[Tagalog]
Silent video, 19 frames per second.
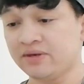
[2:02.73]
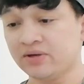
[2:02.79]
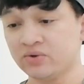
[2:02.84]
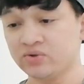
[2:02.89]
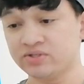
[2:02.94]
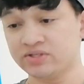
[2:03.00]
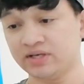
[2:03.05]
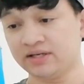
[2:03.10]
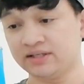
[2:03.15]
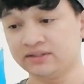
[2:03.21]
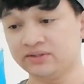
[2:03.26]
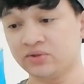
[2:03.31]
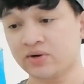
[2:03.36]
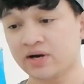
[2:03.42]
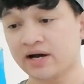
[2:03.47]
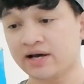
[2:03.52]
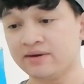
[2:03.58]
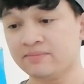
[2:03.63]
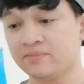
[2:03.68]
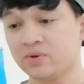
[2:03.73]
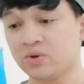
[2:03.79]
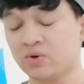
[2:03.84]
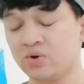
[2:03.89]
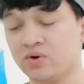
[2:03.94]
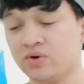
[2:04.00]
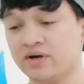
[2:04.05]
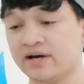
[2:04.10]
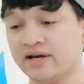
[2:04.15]
music,
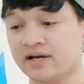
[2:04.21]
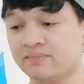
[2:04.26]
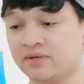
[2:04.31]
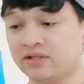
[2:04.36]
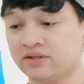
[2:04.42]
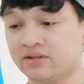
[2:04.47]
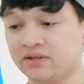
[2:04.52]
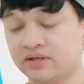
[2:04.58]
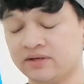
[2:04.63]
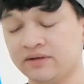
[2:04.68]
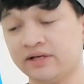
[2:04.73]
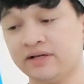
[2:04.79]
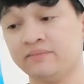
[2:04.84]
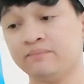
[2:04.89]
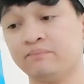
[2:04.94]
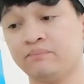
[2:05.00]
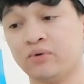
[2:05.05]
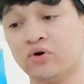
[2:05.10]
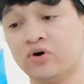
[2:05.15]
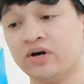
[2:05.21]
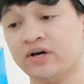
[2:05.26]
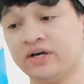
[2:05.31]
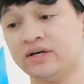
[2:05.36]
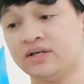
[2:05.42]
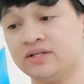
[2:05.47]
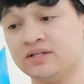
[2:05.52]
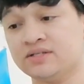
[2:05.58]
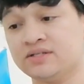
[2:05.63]
driver, diameter, and
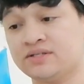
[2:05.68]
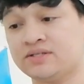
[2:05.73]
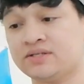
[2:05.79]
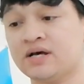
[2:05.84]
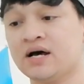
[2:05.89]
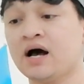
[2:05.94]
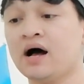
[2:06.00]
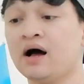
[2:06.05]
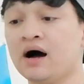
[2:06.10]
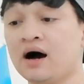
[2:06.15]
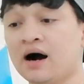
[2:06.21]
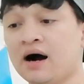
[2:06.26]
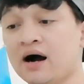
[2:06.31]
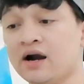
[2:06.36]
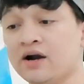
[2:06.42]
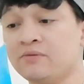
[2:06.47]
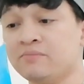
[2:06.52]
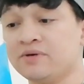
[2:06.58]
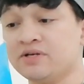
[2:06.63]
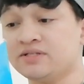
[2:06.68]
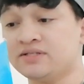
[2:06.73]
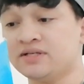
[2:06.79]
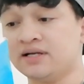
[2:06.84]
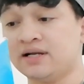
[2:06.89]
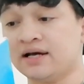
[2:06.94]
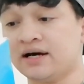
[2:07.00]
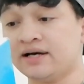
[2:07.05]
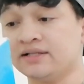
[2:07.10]
4 inch.
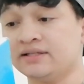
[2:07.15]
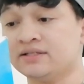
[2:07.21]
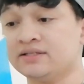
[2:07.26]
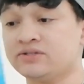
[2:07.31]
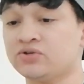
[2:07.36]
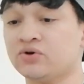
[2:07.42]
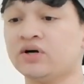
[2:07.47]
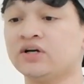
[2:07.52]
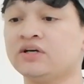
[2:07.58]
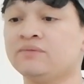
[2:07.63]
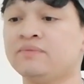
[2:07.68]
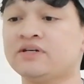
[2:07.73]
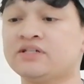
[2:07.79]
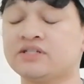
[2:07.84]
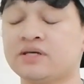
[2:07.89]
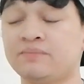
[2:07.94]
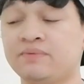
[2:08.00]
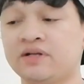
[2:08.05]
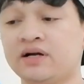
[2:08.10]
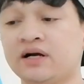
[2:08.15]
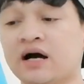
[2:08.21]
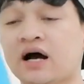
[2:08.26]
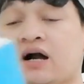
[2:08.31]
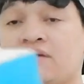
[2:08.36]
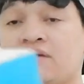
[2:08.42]
RBG light. So ang ibig sabihin ng